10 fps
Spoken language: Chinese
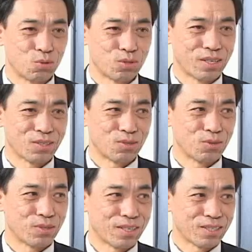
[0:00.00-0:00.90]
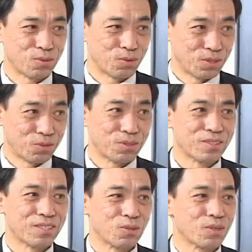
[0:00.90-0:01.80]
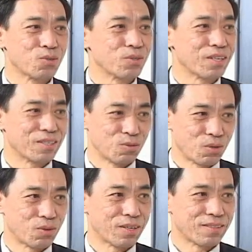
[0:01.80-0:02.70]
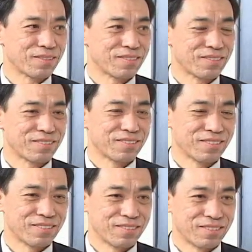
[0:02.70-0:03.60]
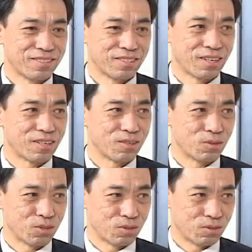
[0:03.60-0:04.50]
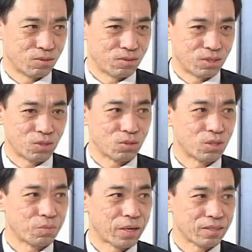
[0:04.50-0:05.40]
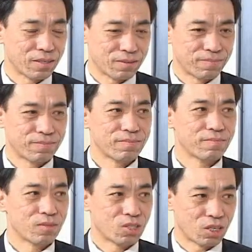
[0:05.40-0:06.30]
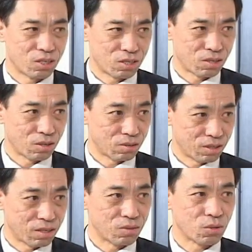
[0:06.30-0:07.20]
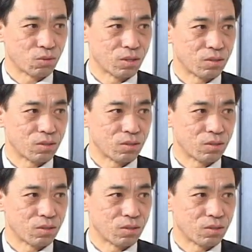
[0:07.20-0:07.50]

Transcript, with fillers: 图像，所以我当时我就喜欢去电影乐团。嗯，这样呢，我就一九七八年。正式到了电影乐团。